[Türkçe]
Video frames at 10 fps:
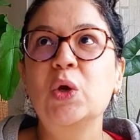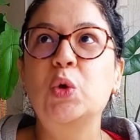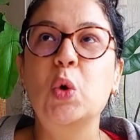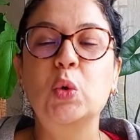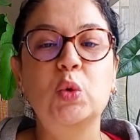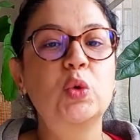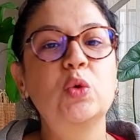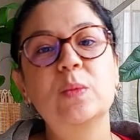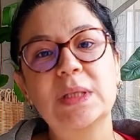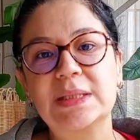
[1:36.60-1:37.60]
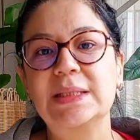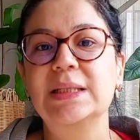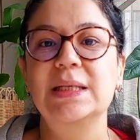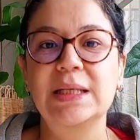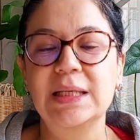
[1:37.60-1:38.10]
kök
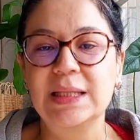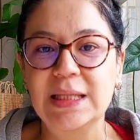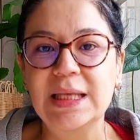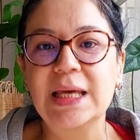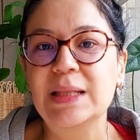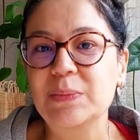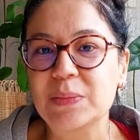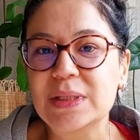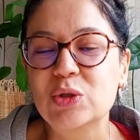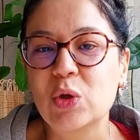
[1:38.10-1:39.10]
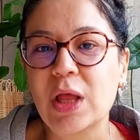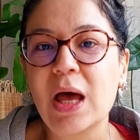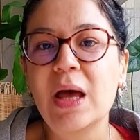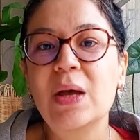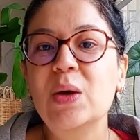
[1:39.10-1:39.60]
kuruması diyelim biz
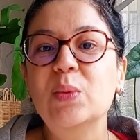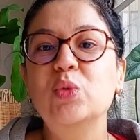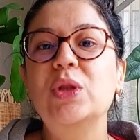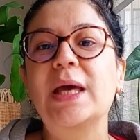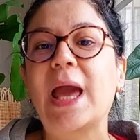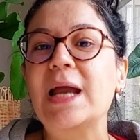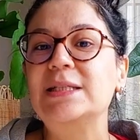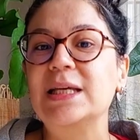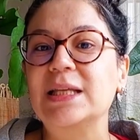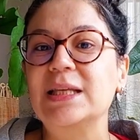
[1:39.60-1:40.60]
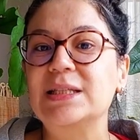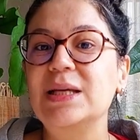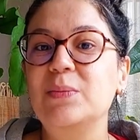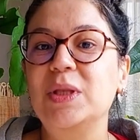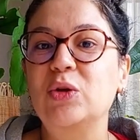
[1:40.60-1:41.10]
ona. Bu da
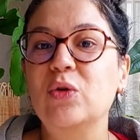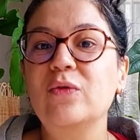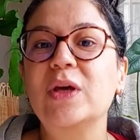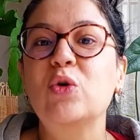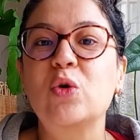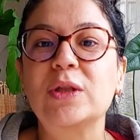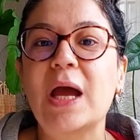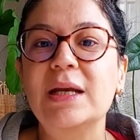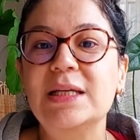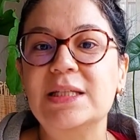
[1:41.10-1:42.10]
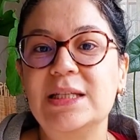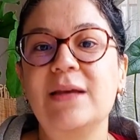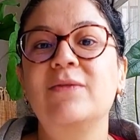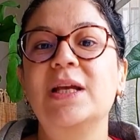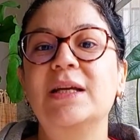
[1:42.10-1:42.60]
gerçekleşebiliyor ve kökler
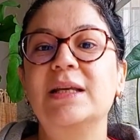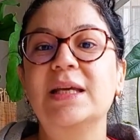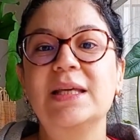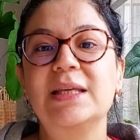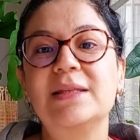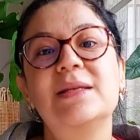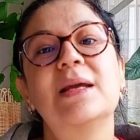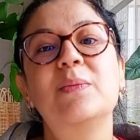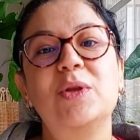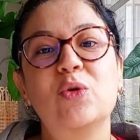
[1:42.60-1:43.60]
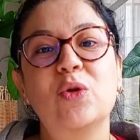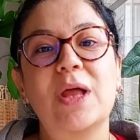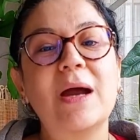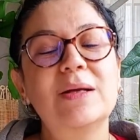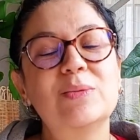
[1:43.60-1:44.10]
işlevlerini
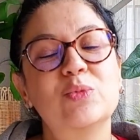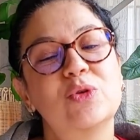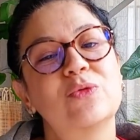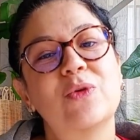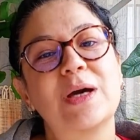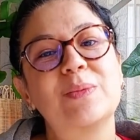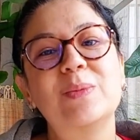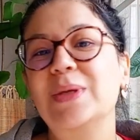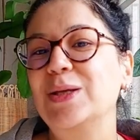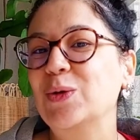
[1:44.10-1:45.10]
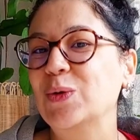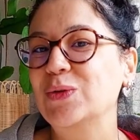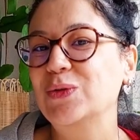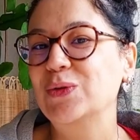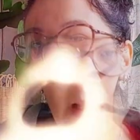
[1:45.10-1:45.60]
yitirebiliyorlar. Bu da ufak bir bilgi
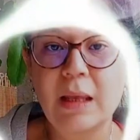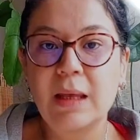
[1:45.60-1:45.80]
olsun.